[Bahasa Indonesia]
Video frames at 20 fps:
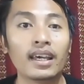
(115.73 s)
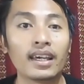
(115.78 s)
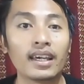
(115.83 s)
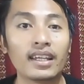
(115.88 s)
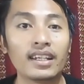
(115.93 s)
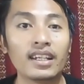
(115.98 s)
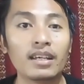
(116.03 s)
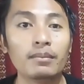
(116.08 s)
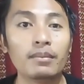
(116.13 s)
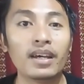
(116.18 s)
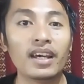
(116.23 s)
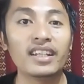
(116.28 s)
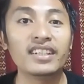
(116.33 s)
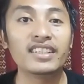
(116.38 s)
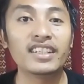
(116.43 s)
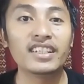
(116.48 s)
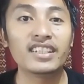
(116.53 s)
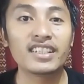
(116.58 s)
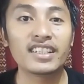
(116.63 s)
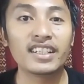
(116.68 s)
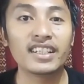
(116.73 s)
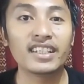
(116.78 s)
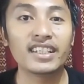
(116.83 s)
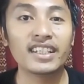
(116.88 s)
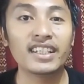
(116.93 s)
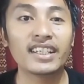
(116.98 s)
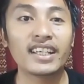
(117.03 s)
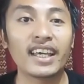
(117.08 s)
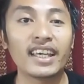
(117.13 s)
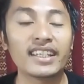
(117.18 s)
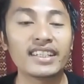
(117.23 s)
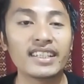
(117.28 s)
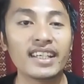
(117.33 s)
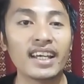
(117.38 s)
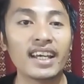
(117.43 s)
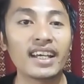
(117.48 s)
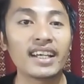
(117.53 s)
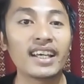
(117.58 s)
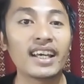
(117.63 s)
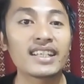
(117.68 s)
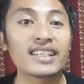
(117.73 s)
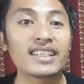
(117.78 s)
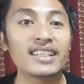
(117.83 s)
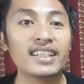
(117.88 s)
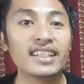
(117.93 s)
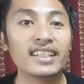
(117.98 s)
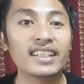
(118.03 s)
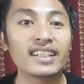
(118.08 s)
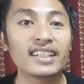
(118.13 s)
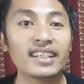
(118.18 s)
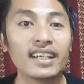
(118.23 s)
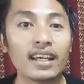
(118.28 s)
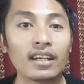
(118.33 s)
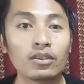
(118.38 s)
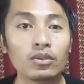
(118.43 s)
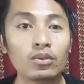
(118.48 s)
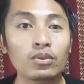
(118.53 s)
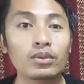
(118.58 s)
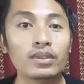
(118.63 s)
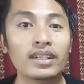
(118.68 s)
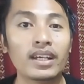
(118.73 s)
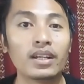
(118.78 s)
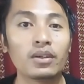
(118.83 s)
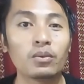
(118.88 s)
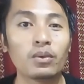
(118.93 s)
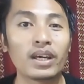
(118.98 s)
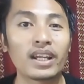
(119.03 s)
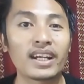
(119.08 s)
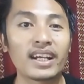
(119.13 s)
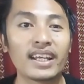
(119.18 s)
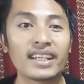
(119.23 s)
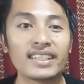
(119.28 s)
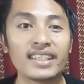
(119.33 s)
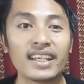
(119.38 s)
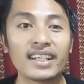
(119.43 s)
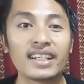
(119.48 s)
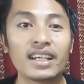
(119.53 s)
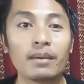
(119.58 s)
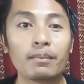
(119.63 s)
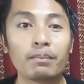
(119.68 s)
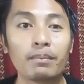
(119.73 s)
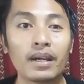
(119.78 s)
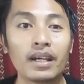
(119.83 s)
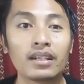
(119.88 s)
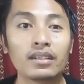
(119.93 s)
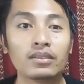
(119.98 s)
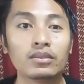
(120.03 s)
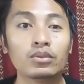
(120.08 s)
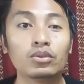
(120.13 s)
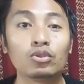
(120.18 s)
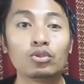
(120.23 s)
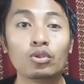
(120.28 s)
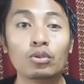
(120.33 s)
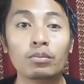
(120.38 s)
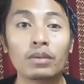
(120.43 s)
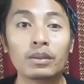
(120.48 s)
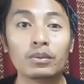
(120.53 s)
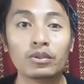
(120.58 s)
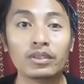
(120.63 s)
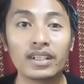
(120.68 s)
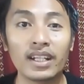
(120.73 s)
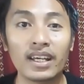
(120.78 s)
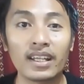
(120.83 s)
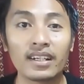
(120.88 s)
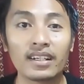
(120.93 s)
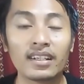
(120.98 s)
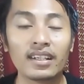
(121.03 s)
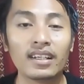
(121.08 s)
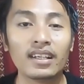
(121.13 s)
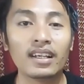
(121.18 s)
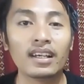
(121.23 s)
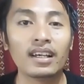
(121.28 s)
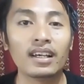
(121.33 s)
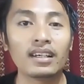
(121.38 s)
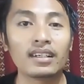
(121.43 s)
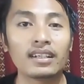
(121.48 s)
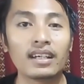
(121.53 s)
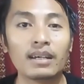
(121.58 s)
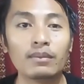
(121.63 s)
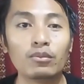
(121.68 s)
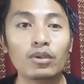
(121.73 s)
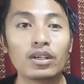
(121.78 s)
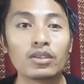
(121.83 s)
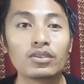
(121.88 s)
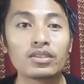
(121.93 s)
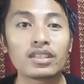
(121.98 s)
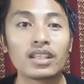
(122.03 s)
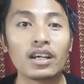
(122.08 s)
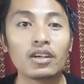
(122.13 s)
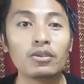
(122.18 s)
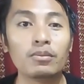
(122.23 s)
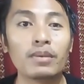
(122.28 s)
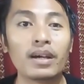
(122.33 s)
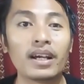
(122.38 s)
Karena bahan jeans ini kayaknya agak sedikit kaku dan warnanya gampang untuk memudar, kamu harus tahu